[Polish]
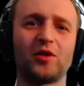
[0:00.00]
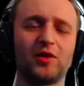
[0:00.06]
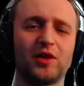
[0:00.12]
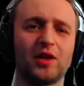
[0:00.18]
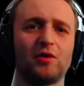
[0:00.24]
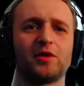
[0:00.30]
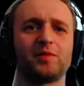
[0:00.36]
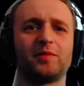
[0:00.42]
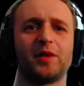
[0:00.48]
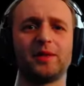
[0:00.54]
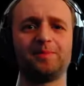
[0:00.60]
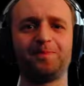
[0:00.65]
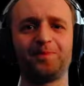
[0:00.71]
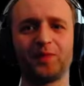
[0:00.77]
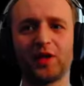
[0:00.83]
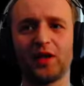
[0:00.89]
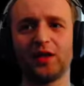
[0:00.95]
przekonałeś mnie,
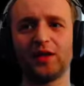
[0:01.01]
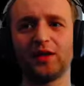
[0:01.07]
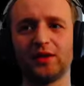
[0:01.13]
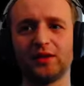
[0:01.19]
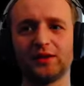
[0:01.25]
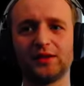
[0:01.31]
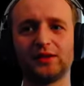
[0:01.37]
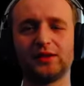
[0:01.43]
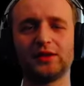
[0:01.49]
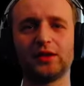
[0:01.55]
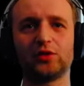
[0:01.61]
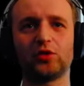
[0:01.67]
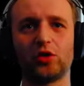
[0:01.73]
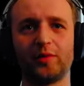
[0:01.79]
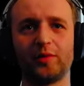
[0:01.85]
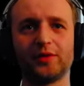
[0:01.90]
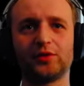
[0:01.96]
y, ja
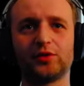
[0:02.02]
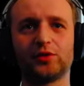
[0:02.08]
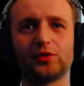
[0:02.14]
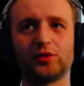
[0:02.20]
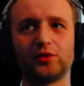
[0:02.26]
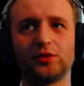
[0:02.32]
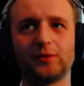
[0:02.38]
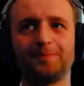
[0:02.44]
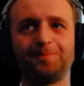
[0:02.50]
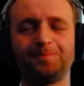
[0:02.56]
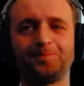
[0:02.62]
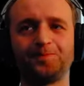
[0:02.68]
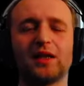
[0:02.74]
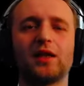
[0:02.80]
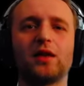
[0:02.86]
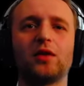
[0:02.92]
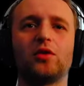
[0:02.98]
to robię z,
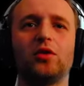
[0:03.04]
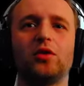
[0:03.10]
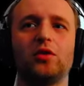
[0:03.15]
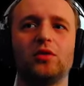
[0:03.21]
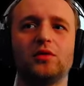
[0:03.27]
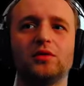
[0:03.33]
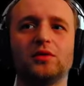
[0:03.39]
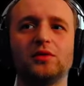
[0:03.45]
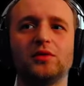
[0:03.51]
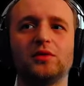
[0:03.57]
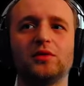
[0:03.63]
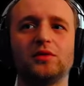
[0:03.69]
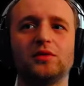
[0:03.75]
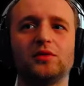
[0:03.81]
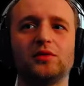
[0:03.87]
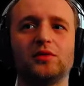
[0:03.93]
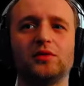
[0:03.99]
z takiego
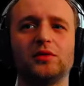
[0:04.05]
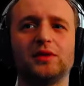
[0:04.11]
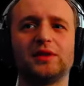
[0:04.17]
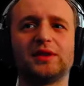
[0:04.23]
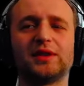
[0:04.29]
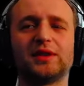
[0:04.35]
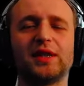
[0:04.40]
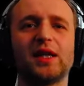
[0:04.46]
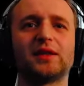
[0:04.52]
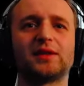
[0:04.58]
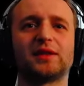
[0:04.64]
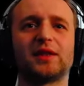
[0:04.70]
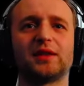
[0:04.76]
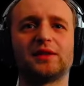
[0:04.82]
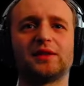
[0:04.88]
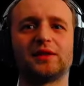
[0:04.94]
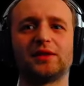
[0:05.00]
z y,
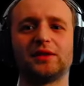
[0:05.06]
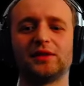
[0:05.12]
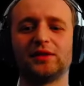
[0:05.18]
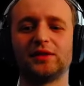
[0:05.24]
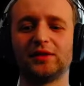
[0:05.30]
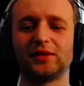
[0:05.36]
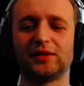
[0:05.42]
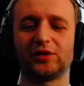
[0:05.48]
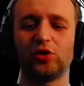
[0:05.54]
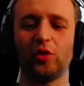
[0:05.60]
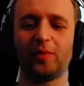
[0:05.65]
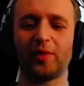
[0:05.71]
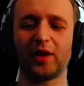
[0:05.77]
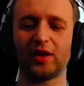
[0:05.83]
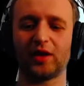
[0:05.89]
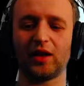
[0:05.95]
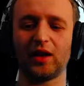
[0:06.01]
serca, z, z
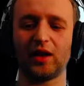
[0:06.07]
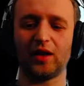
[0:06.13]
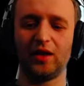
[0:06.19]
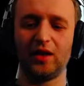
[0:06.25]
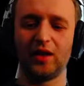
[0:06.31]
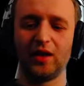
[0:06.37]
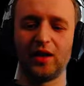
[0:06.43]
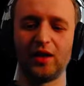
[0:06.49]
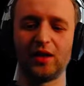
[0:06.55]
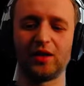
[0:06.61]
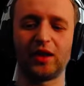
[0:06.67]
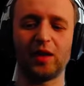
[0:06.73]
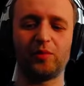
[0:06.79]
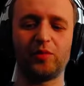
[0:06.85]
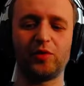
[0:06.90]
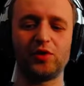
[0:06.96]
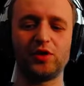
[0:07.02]
dobra dla,
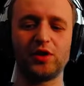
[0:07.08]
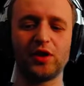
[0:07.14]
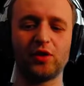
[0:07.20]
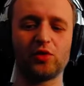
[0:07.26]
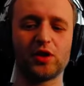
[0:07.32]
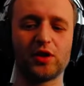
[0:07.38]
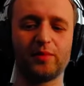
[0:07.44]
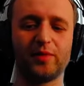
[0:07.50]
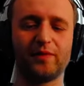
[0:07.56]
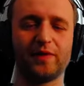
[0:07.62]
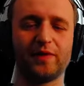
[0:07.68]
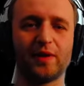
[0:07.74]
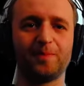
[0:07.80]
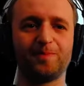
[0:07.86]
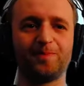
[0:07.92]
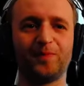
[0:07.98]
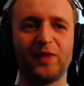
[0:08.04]
dla bliźniego, żeby
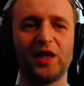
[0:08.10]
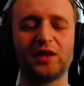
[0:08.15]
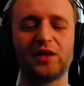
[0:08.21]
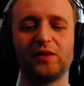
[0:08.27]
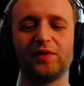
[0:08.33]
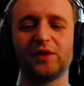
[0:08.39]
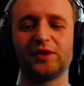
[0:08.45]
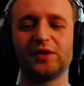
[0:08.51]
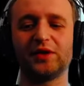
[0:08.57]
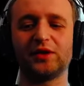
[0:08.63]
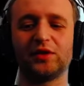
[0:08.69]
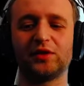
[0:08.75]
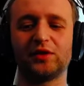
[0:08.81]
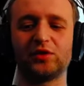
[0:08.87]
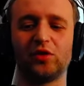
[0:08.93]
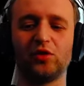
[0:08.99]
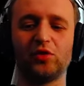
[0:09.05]
wam jak najwięcej
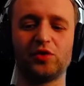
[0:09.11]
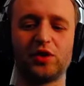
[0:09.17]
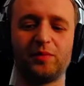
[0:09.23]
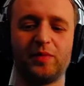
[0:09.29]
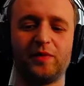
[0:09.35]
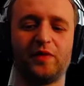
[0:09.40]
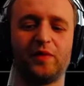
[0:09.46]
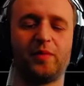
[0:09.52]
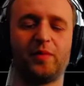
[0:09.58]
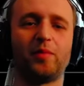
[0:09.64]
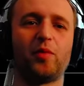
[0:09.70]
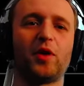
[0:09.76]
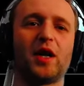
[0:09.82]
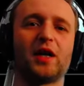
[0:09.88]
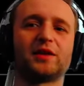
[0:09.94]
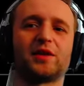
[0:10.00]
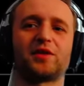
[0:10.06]
tych zdolności PvP
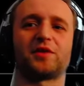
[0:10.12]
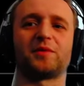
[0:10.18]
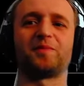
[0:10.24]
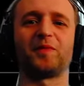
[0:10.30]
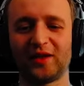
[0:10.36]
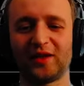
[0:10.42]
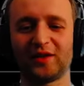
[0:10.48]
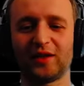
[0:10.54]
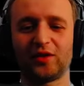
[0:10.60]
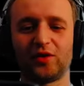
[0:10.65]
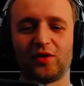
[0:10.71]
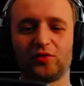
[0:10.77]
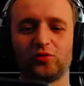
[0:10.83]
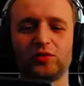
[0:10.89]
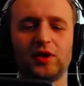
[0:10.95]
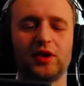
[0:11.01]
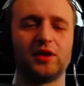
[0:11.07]
pokazać.
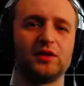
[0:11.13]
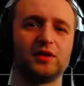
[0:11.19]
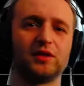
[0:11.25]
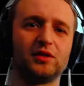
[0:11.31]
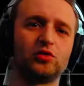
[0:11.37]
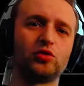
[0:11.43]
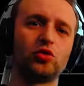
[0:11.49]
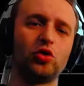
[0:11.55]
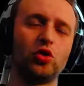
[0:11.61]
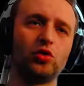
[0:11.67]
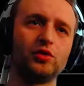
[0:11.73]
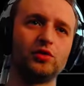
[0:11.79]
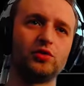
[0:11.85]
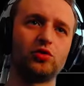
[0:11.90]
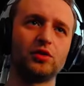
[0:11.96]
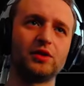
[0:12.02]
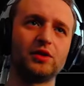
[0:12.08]
Dlatego tutaj y,
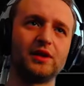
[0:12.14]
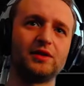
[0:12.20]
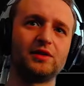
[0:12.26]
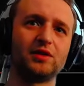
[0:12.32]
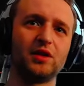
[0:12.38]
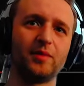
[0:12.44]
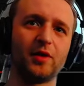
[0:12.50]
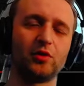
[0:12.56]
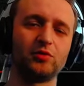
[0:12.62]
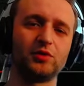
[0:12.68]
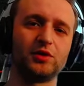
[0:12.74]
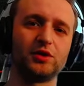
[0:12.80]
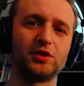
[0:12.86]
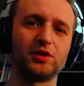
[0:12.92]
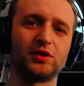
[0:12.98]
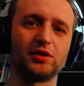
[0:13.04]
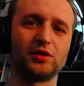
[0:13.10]
don, Donate nie miał
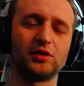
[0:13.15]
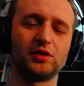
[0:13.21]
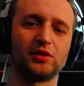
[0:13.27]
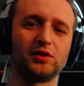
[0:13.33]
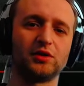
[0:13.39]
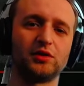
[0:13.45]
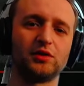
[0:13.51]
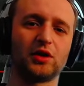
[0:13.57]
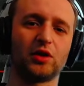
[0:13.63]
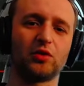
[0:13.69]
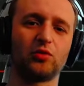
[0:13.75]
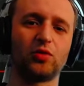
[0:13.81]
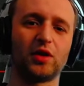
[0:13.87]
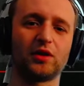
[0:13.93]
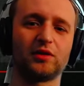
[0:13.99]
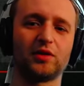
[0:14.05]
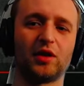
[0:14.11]
nic
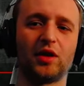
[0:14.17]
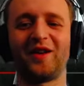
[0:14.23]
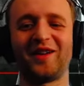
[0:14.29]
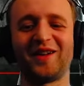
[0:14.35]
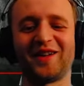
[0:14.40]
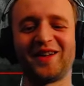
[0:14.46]
akurat.